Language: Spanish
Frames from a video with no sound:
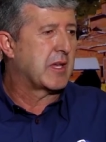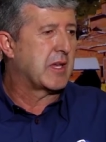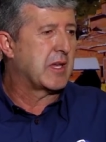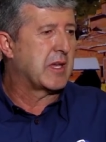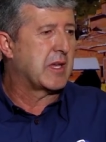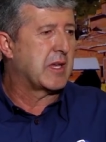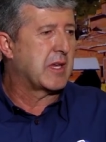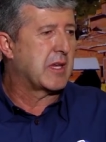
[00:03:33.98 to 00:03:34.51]

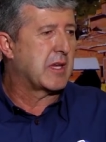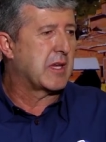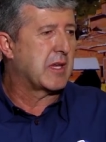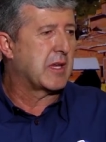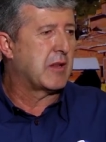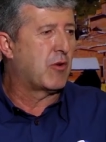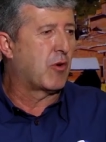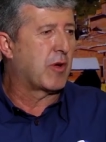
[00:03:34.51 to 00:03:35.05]

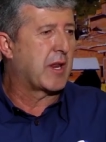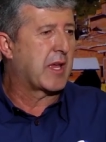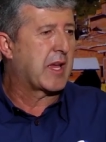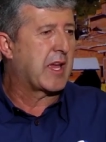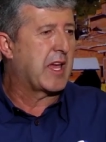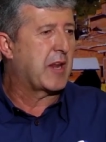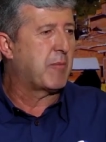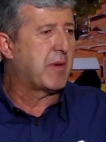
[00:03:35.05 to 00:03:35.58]
Y logré
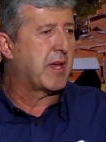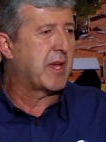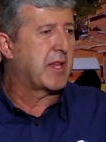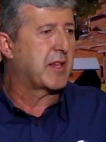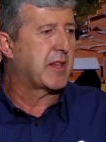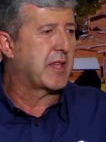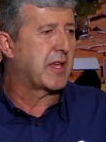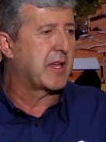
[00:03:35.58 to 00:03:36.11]
quedar
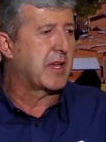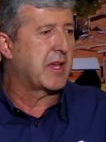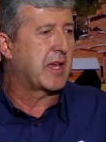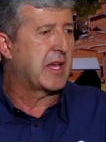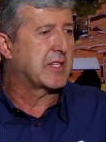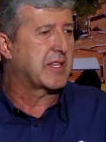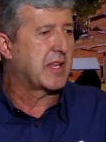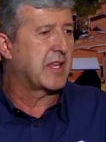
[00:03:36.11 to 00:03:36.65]

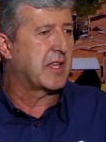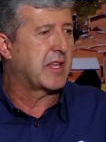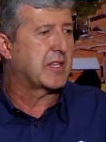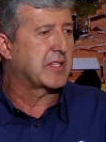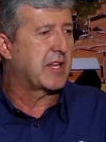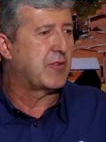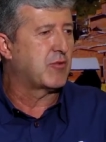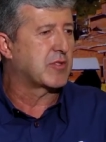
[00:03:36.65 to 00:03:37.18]
vigente hace
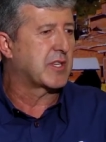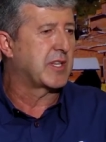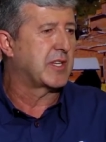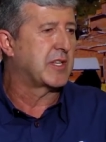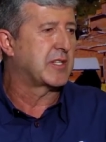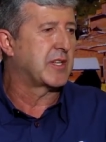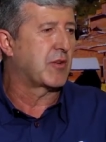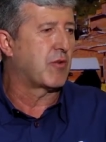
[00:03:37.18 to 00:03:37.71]
10 años
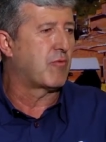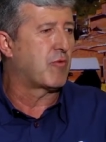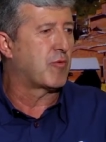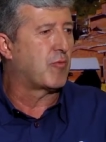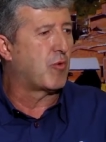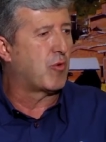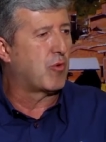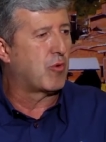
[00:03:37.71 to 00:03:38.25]
que se
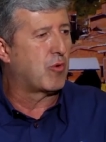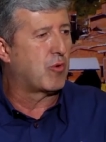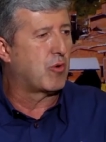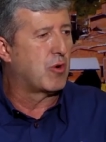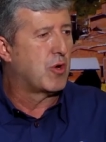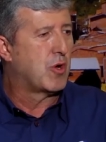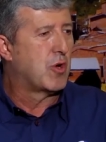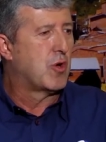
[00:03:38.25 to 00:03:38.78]

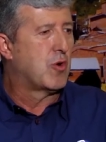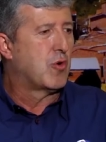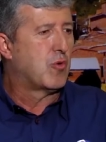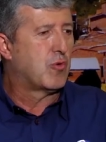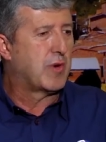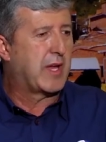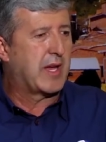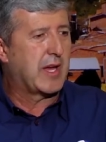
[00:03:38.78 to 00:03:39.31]
conformó
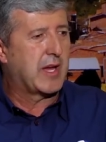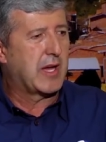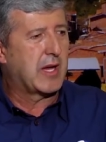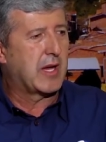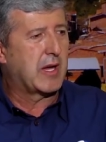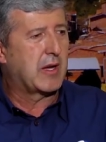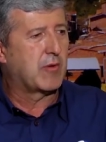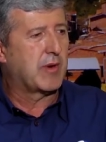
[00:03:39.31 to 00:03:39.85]

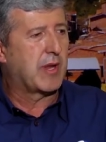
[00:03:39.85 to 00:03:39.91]
una,